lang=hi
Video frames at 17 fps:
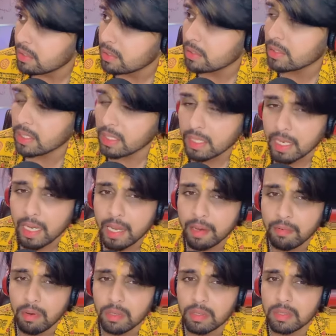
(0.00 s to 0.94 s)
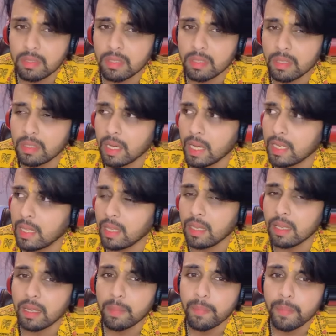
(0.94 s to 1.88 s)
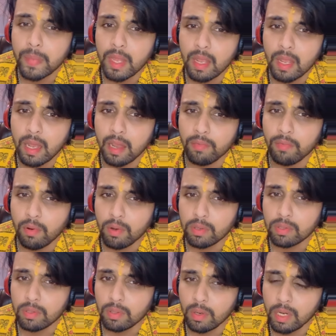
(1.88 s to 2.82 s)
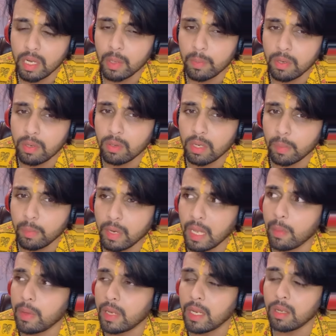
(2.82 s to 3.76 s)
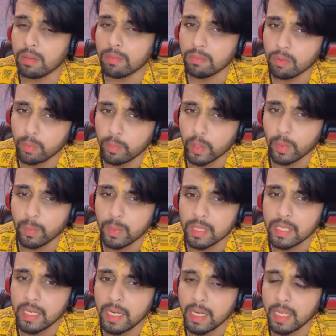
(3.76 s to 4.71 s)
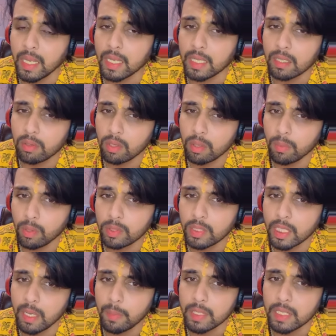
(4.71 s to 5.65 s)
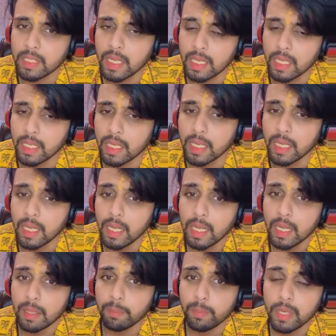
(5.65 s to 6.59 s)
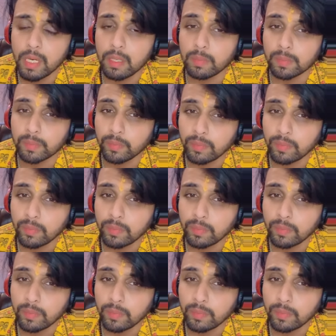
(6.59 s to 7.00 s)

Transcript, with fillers: सो ठीक है आई वॉज आई थिंक आई वॉज नॉट एबल टू रिप्लाई मैंने ऊपर ऊपर से रीड किया था क्योंकि बहुत सारे मैसेज आते हैं बट